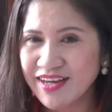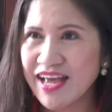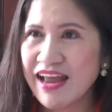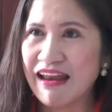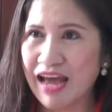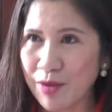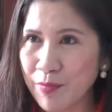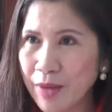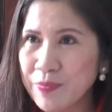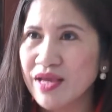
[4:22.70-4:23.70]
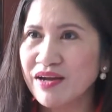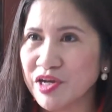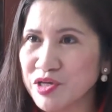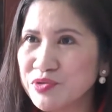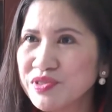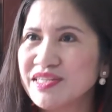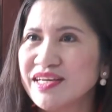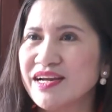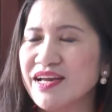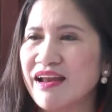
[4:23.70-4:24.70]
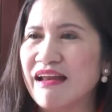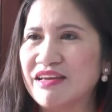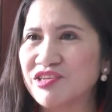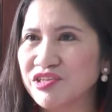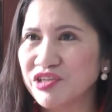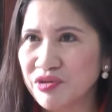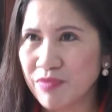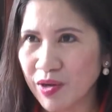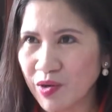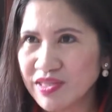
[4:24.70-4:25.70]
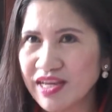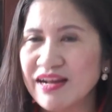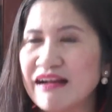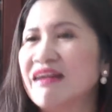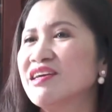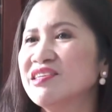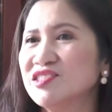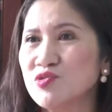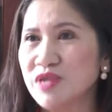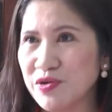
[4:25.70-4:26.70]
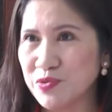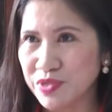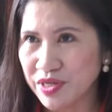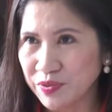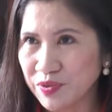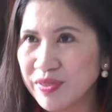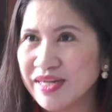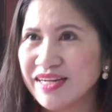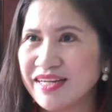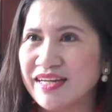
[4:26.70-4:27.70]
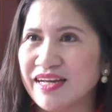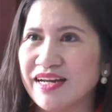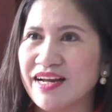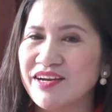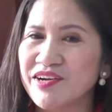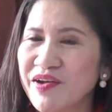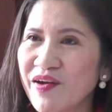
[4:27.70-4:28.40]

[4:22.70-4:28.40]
chắc nhất là ấm áp nhất là yêu thương nhất là những người mà có thể là gắn kết suốt cả cuộc đời của mình à, là